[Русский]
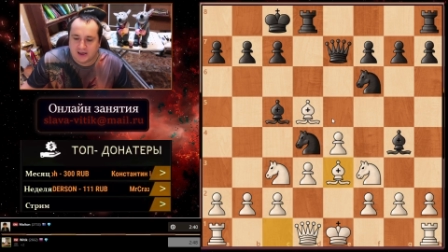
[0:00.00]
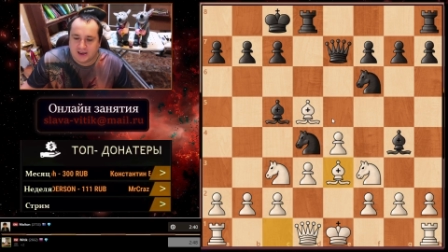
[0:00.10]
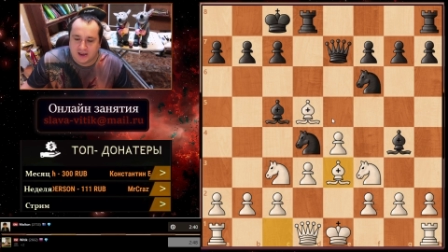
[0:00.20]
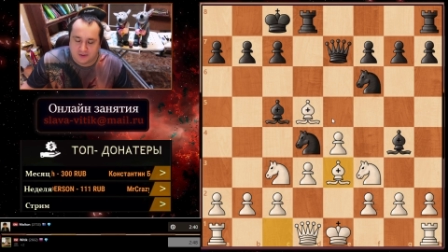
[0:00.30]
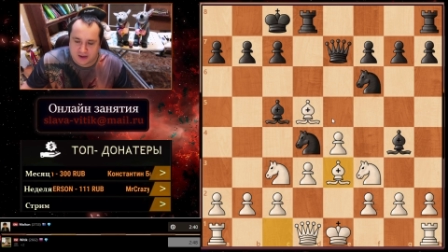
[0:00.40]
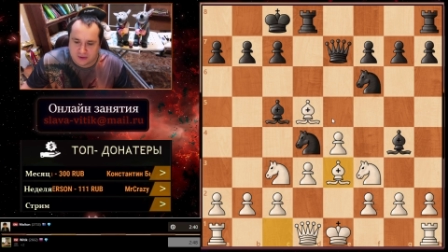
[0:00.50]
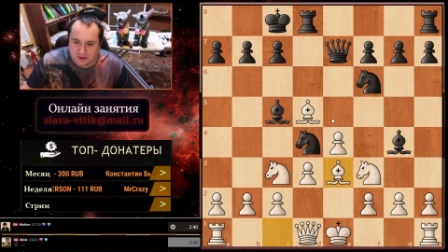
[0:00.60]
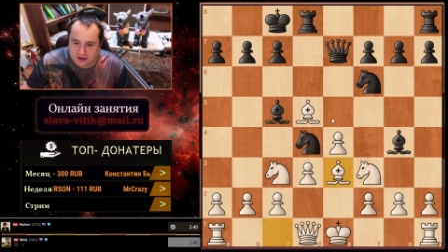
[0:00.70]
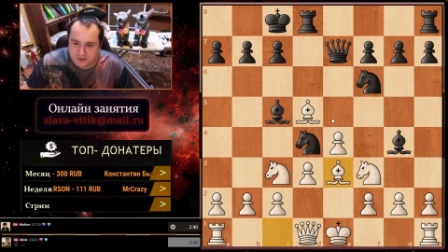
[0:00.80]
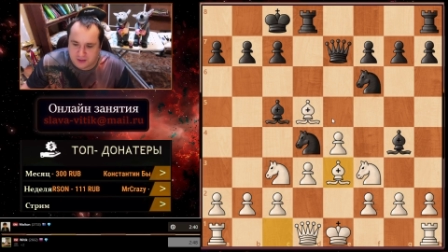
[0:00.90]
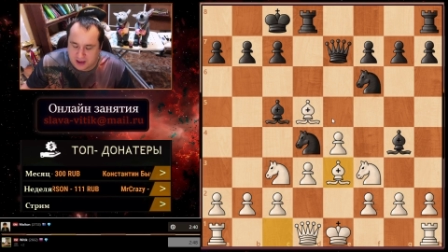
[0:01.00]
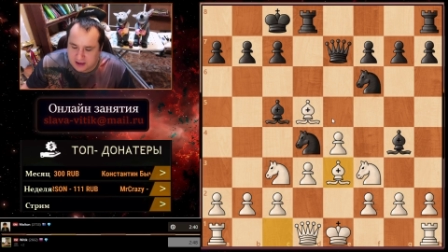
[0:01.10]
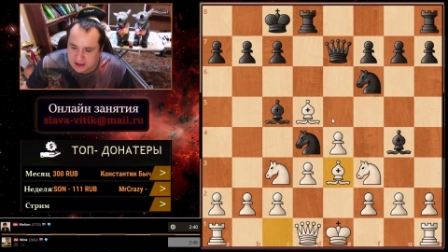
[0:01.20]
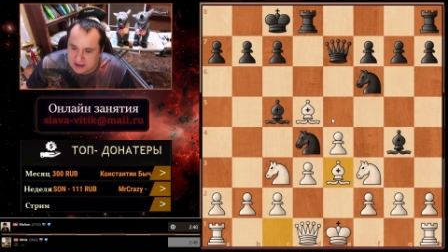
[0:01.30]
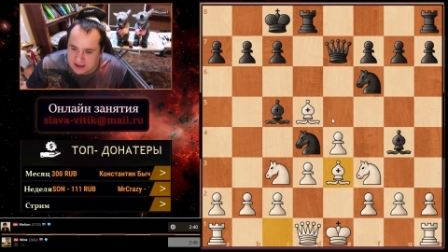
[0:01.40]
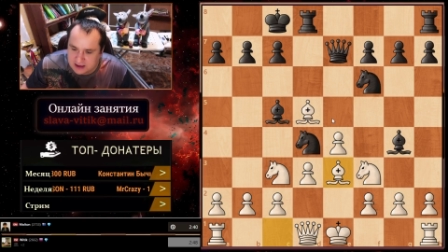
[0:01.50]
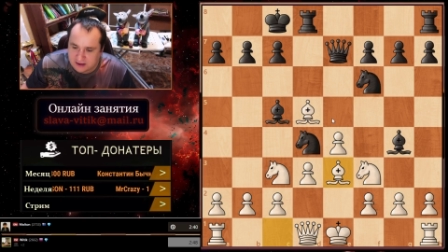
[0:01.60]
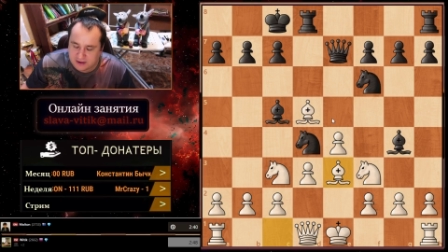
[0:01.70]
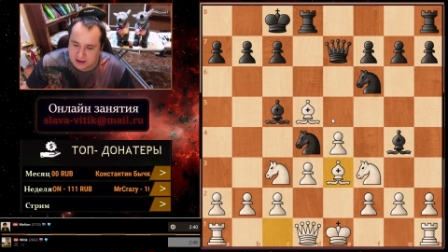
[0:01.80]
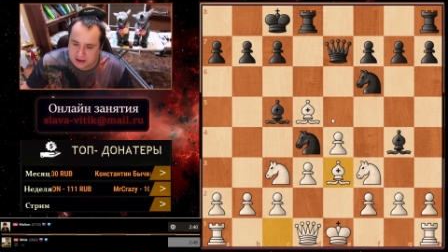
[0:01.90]
и, по сути,
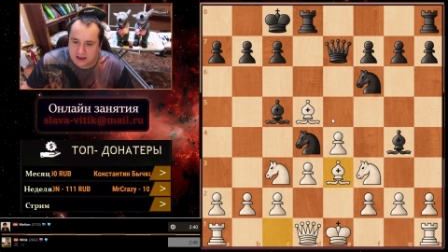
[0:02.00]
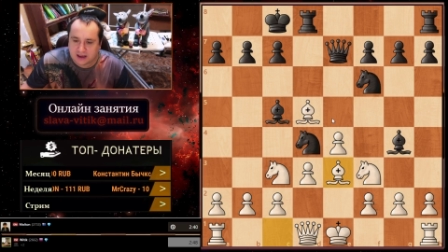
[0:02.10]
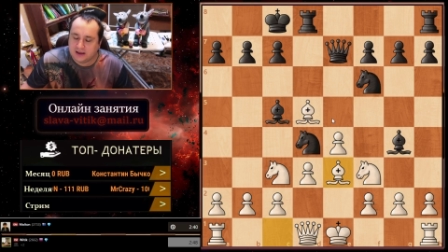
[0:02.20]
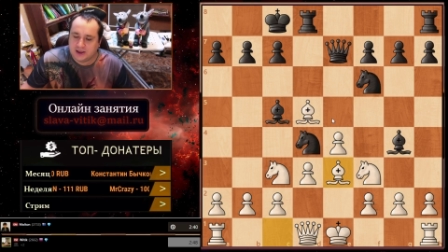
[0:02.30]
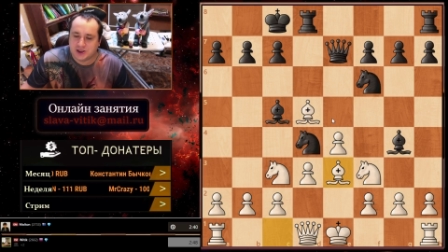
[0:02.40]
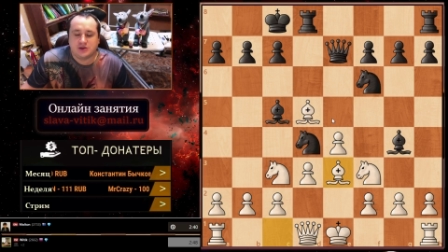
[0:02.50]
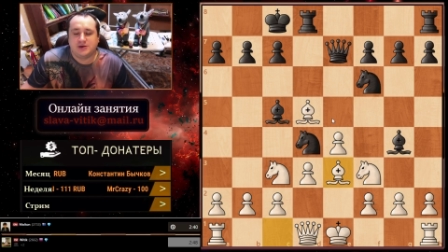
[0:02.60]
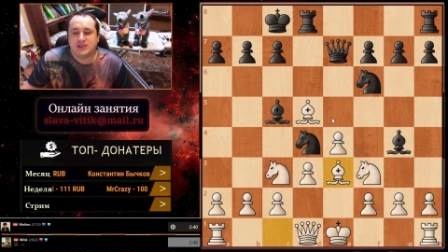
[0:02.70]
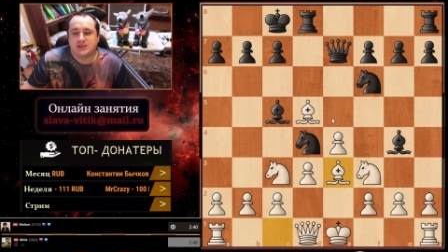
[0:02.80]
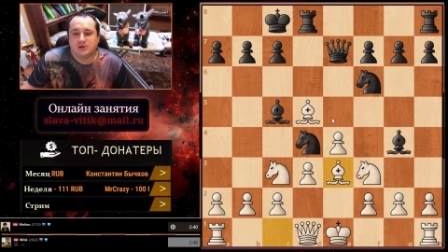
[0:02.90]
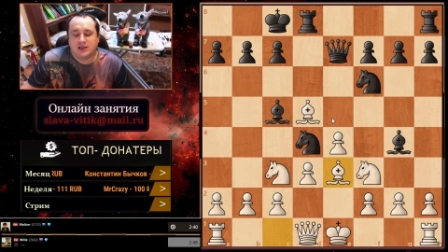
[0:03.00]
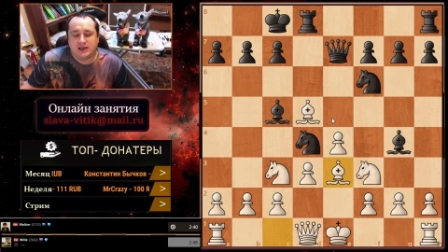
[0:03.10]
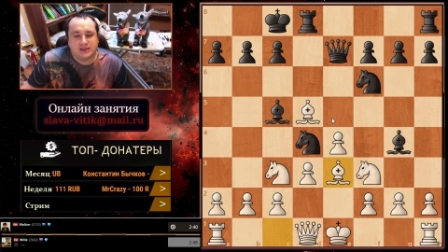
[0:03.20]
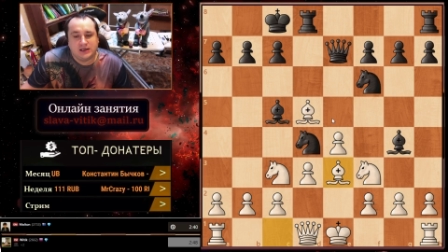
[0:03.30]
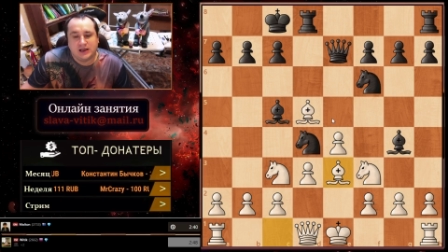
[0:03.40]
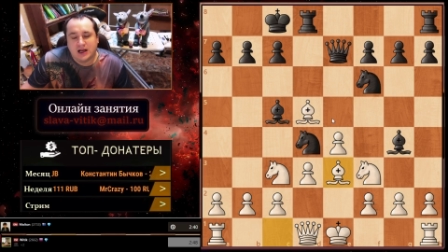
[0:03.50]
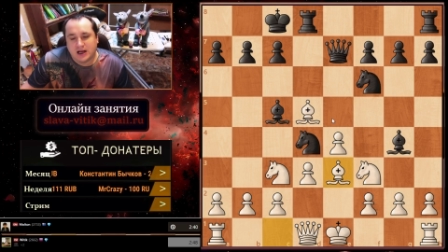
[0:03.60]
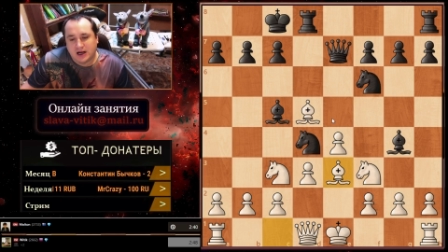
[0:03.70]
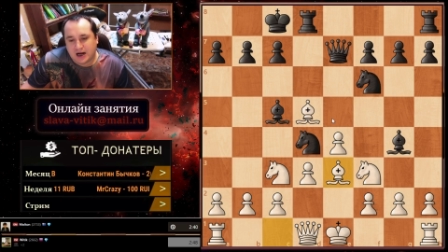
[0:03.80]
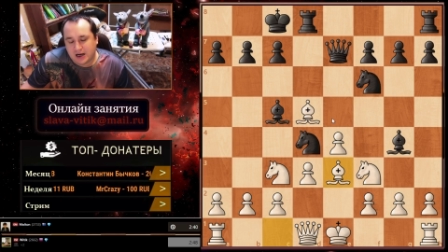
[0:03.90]
проанализирована до конечного результата –
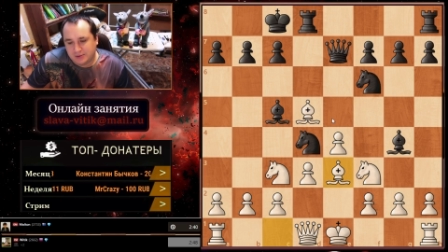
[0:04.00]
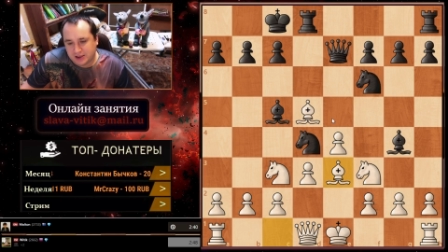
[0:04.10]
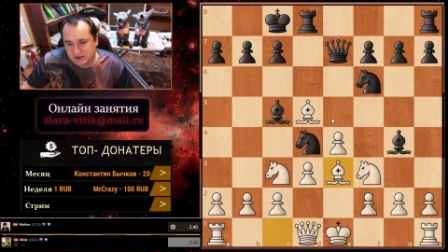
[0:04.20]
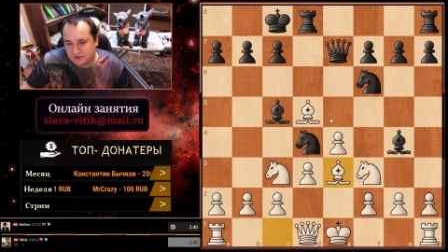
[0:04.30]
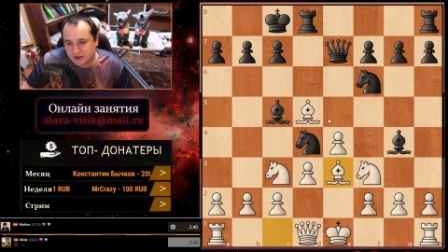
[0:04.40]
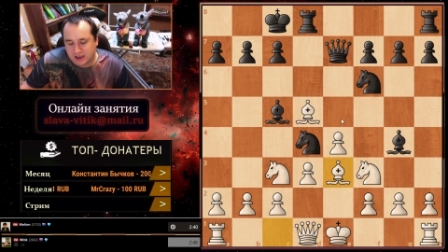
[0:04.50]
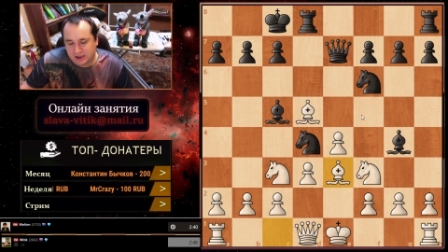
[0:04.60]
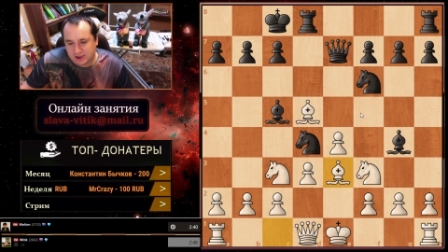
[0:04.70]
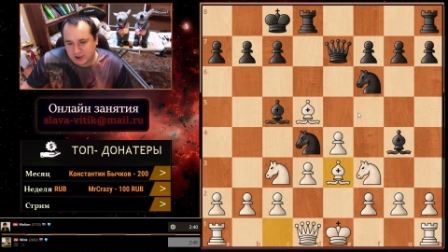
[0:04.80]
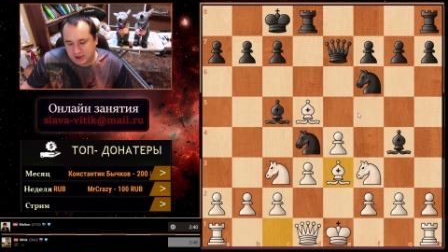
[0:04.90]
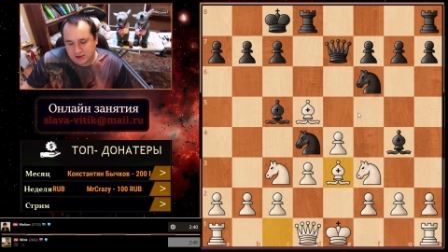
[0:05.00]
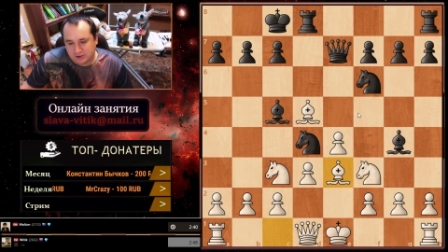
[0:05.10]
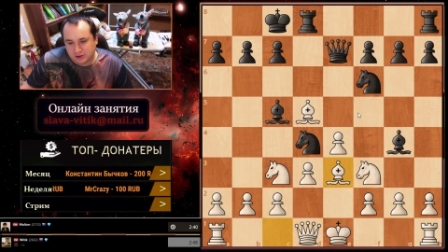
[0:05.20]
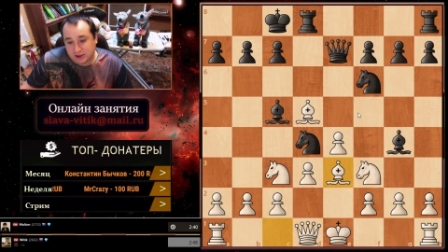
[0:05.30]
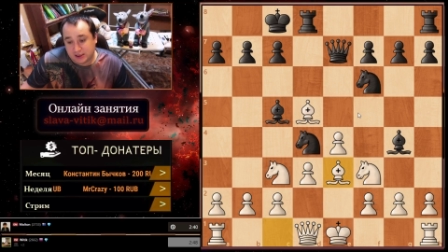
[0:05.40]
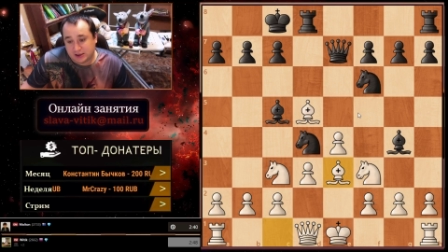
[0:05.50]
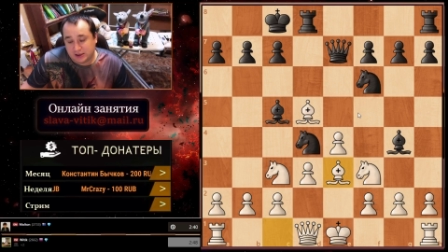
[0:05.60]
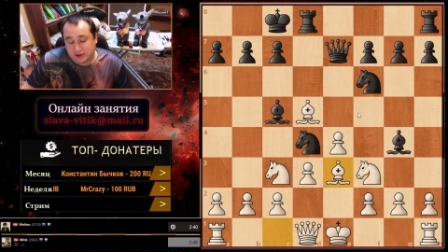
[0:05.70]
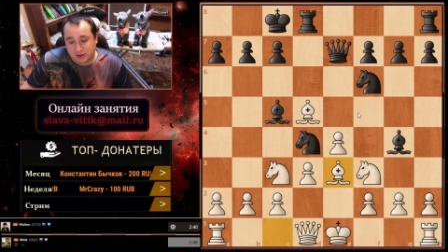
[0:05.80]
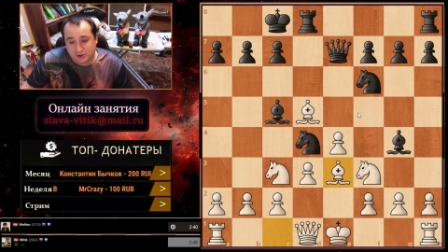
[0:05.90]
а объективный конечный результат
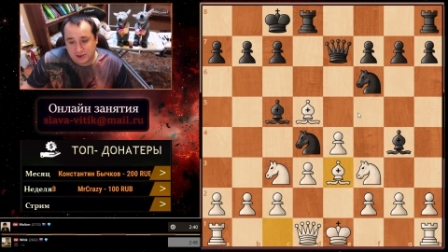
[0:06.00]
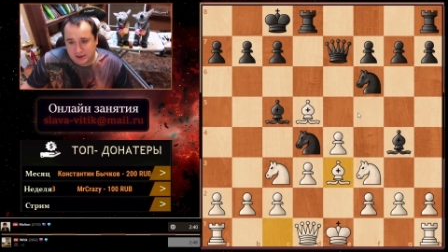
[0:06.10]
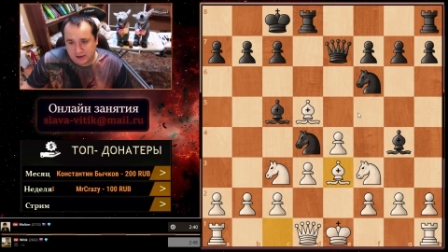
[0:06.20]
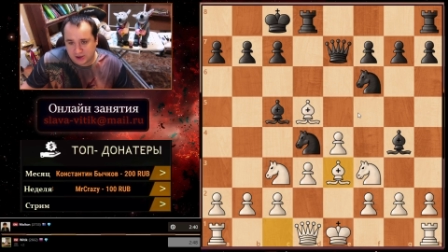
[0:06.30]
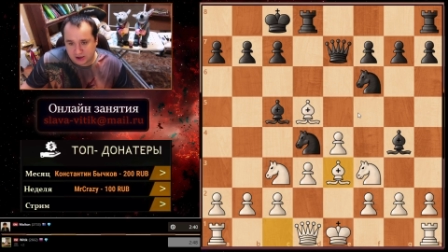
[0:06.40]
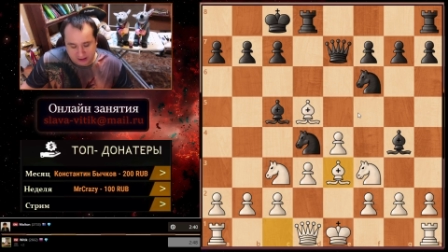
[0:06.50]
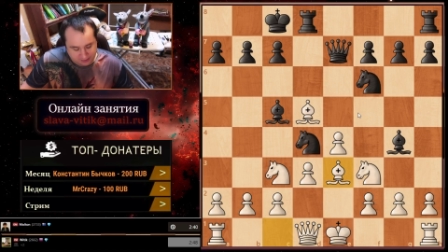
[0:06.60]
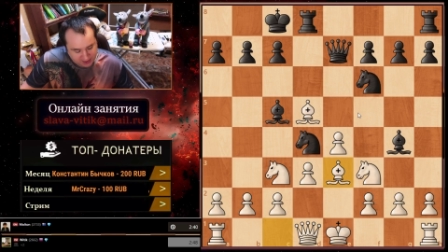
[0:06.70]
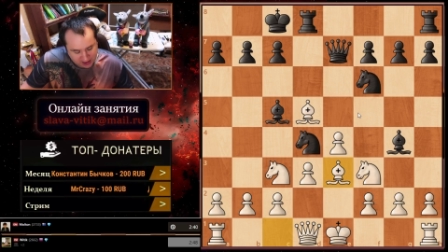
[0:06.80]
это, друзья, ничья.